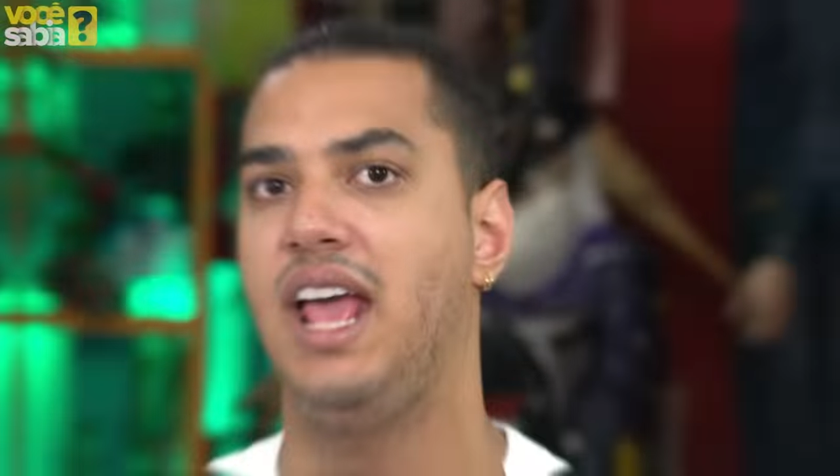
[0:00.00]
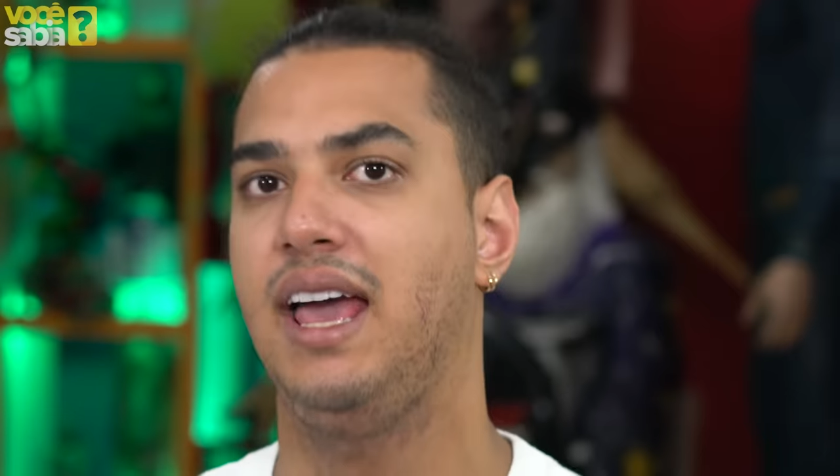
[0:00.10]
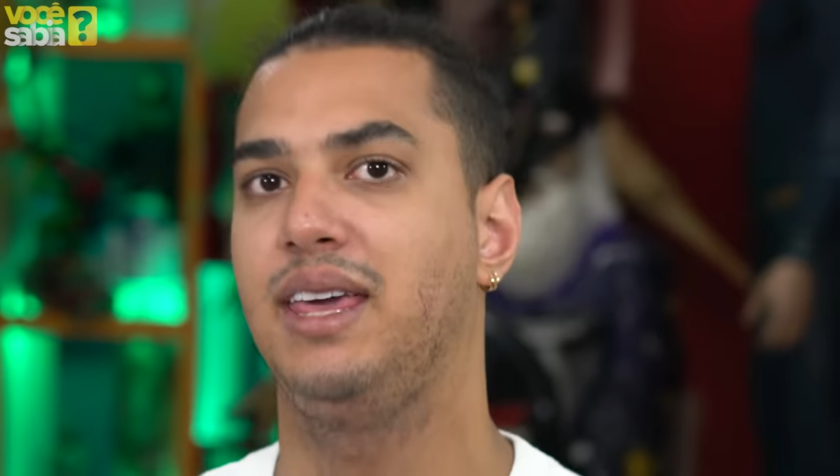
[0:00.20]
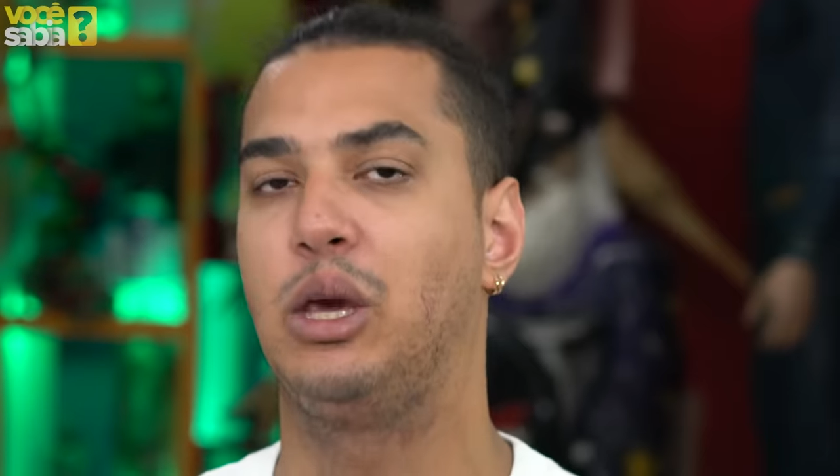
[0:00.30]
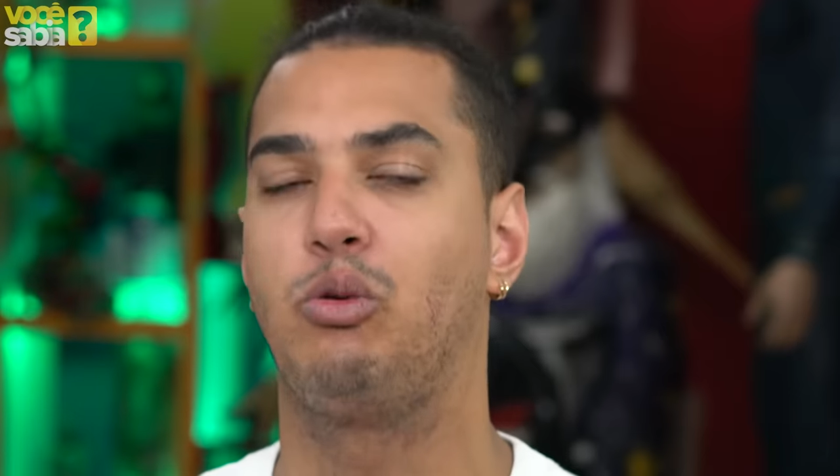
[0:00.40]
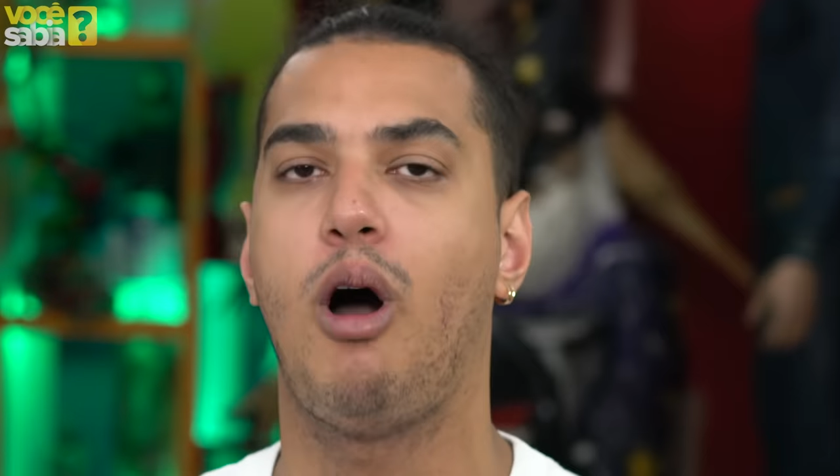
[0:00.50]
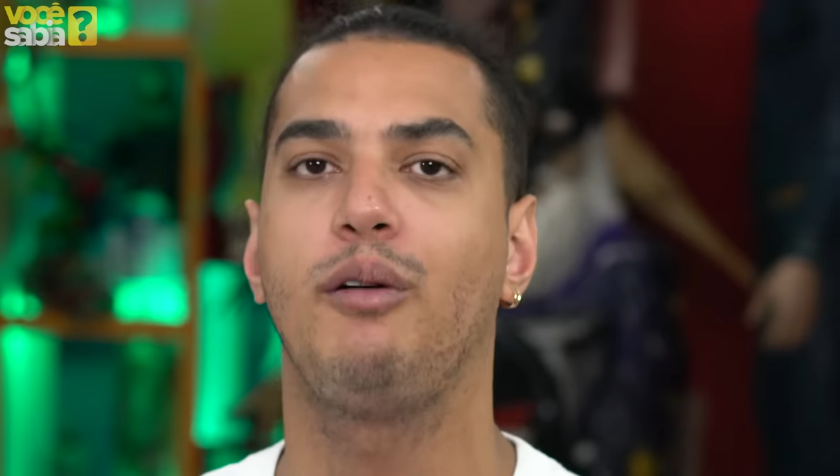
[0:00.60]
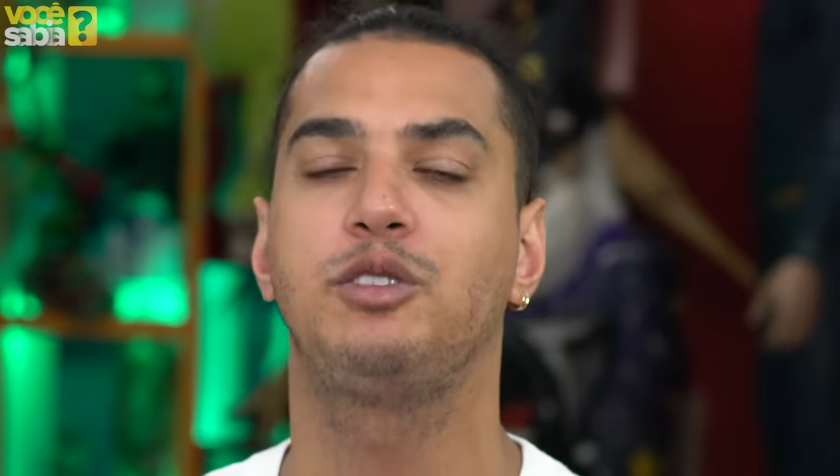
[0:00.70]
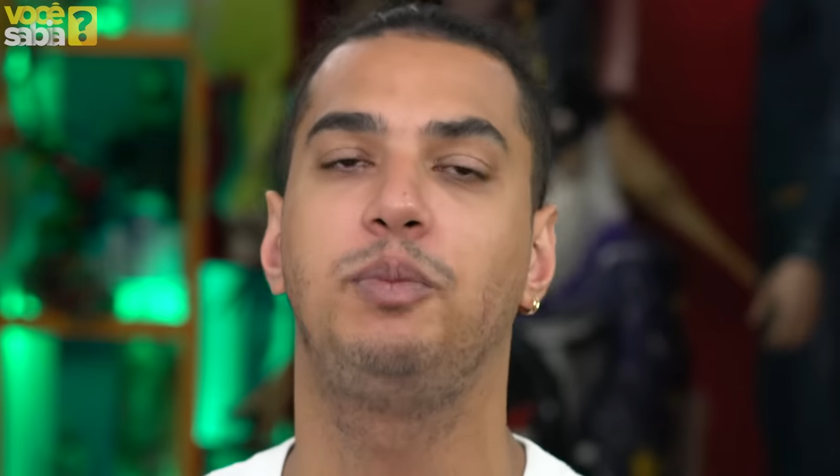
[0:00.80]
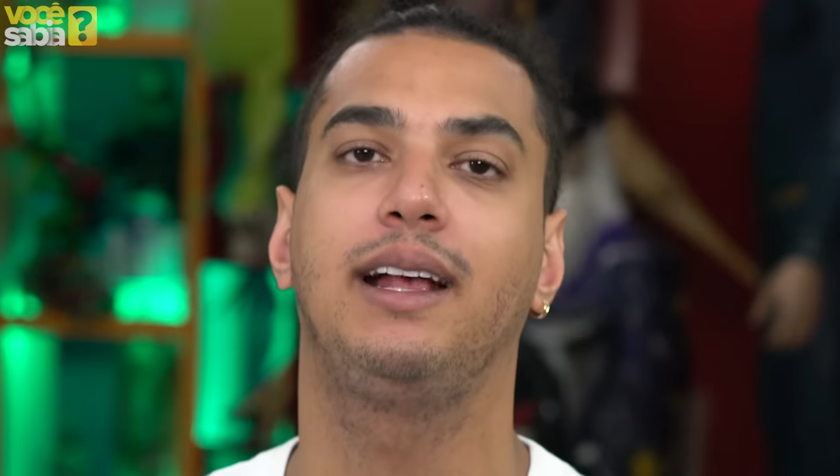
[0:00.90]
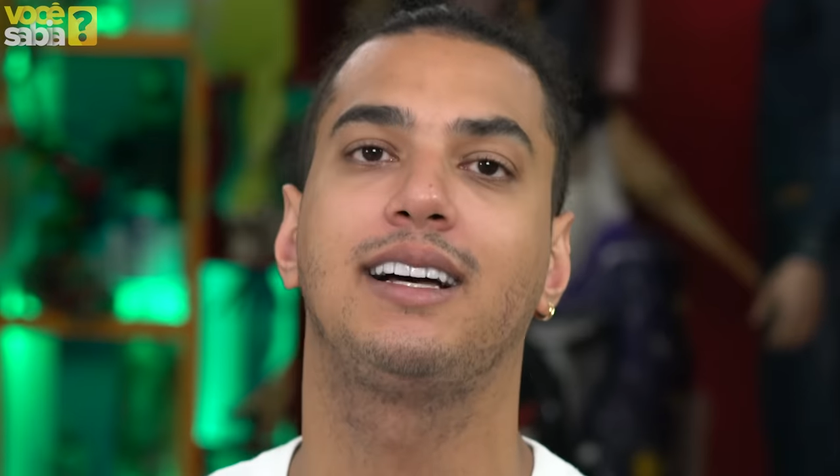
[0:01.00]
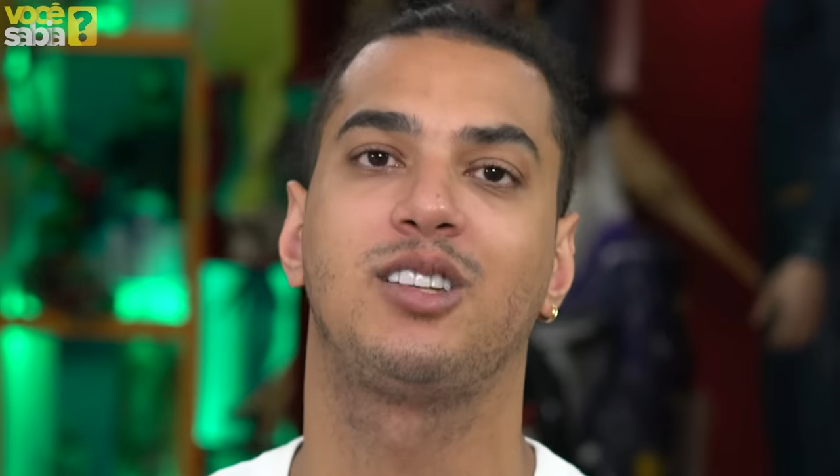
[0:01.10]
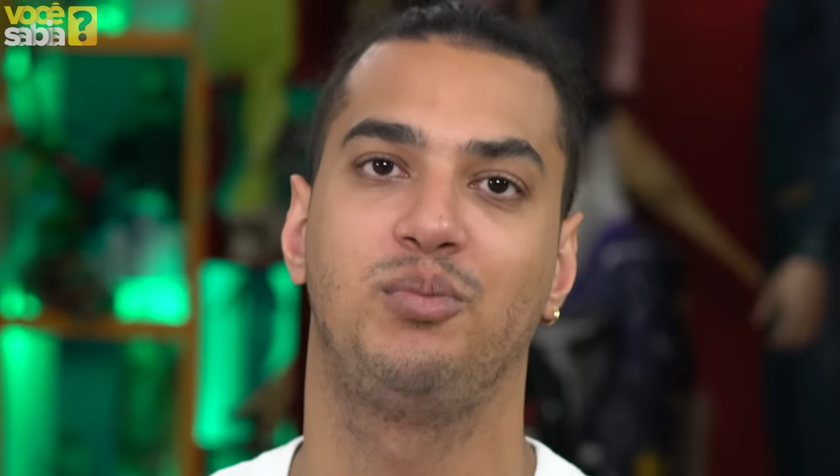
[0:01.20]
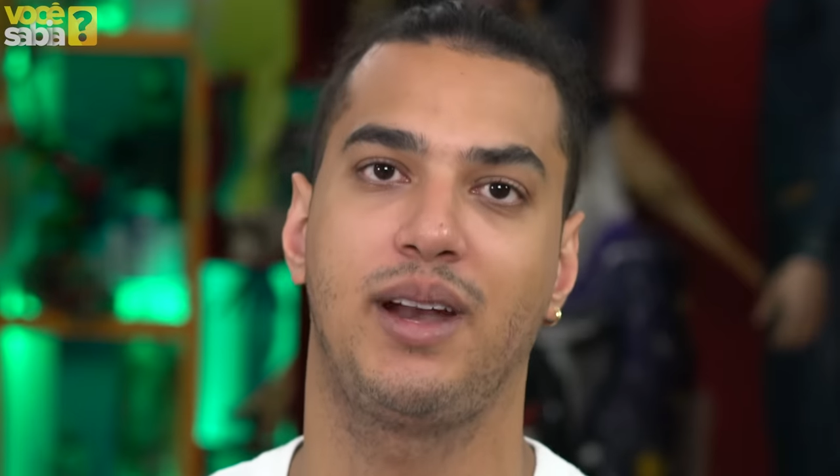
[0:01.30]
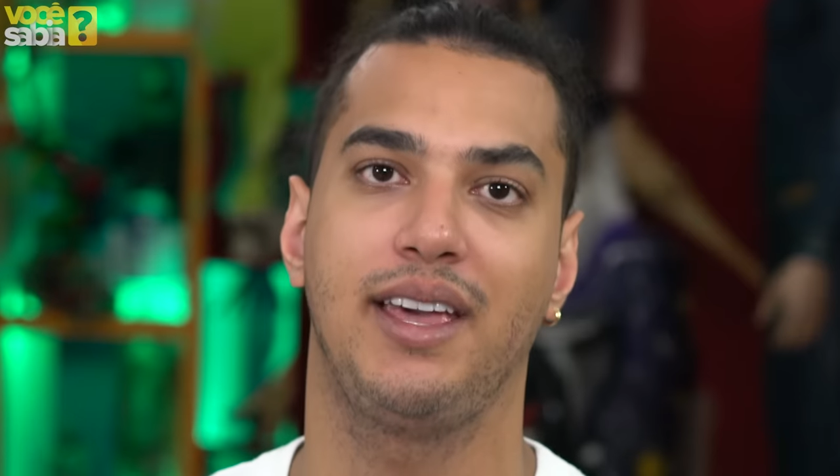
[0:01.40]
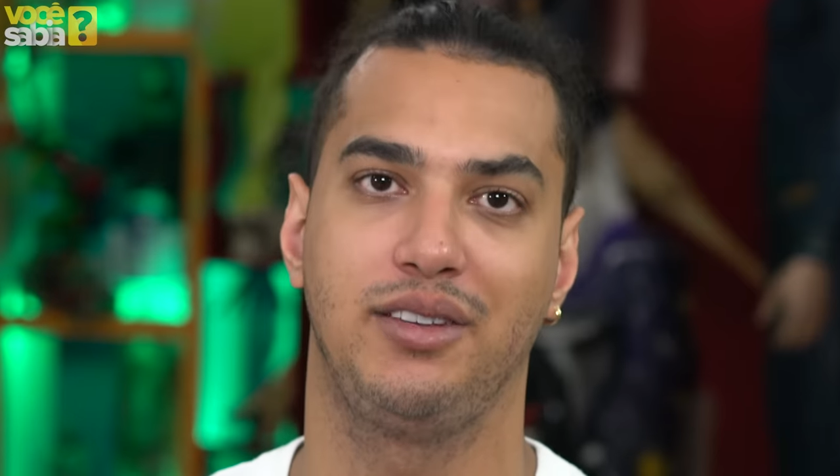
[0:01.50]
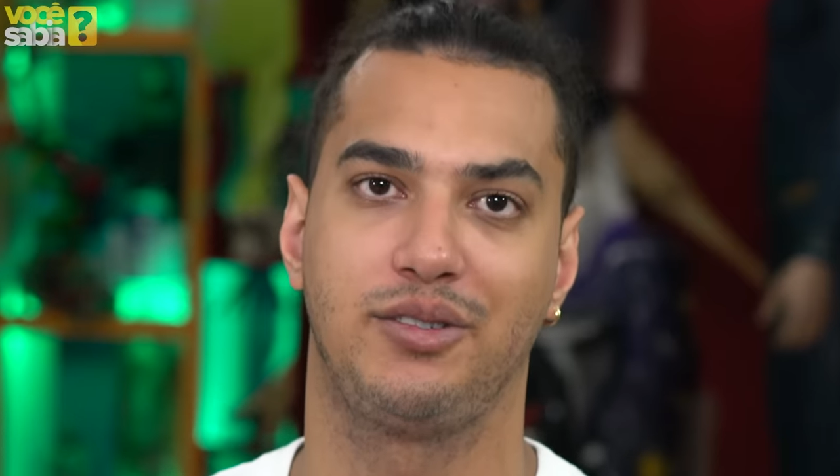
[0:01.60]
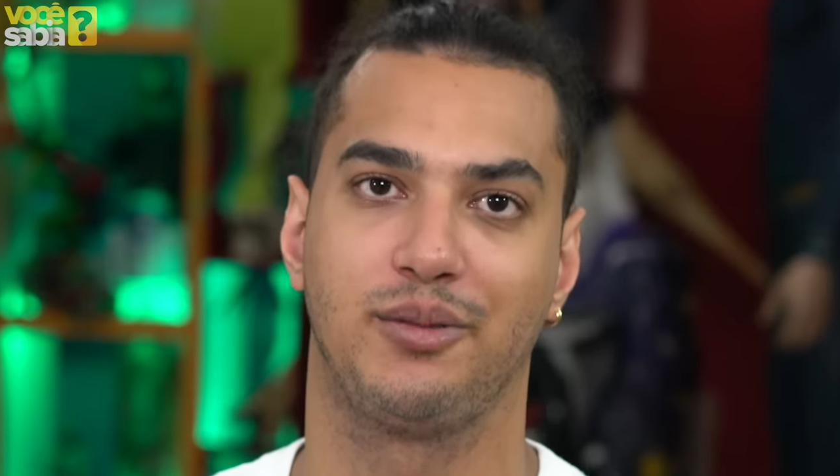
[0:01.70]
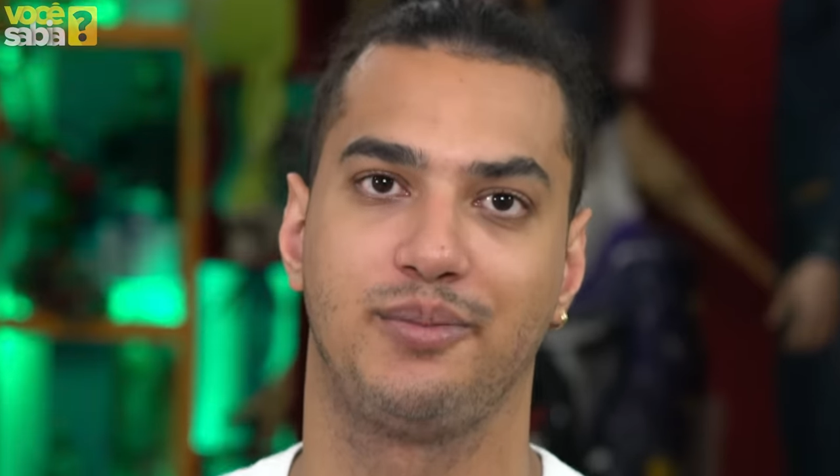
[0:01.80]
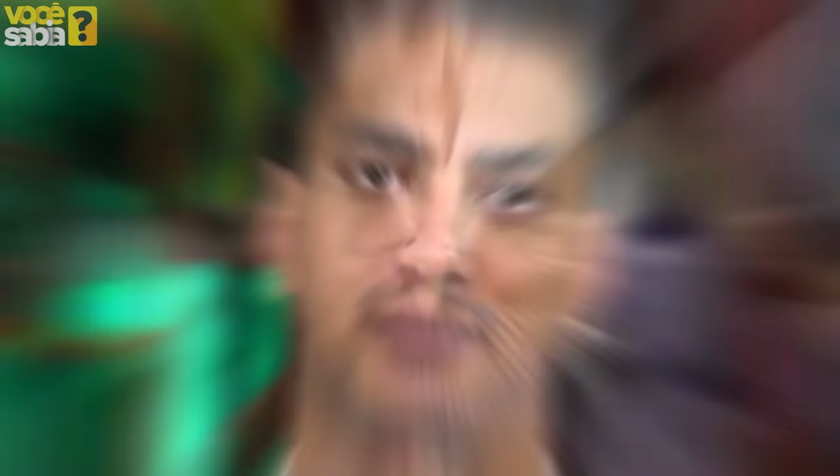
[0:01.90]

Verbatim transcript: E aí, qual a explicação para isso?